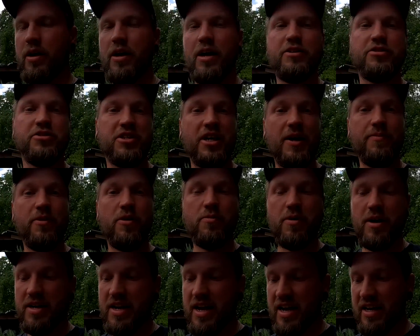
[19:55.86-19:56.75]
Also ich habe
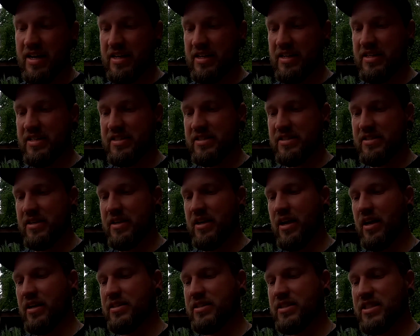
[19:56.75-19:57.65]
nochmal nachgelesen,
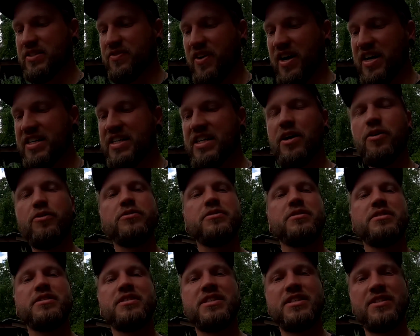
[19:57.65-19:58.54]

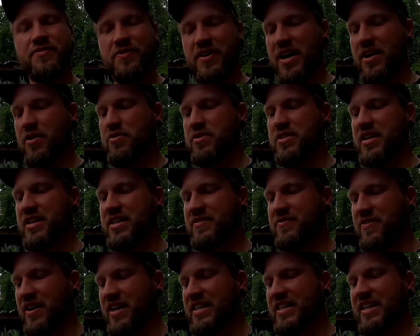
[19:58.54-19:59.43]

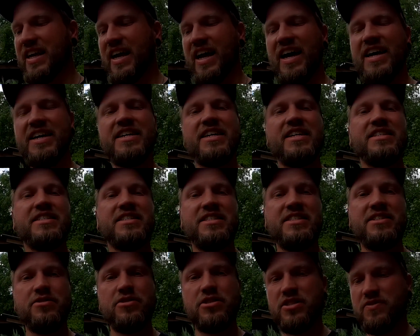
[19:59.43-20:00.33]
2200 Watt reiner
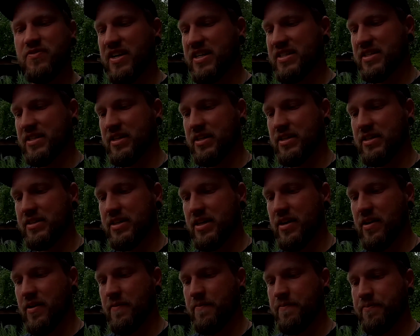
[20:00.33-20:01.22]

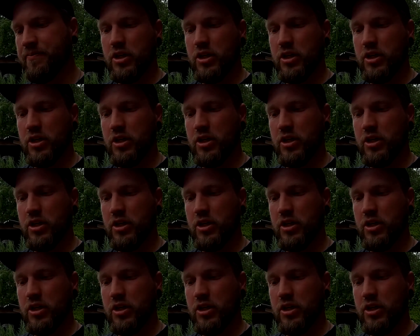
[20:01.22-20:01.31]
Sinus-Wechselrichter,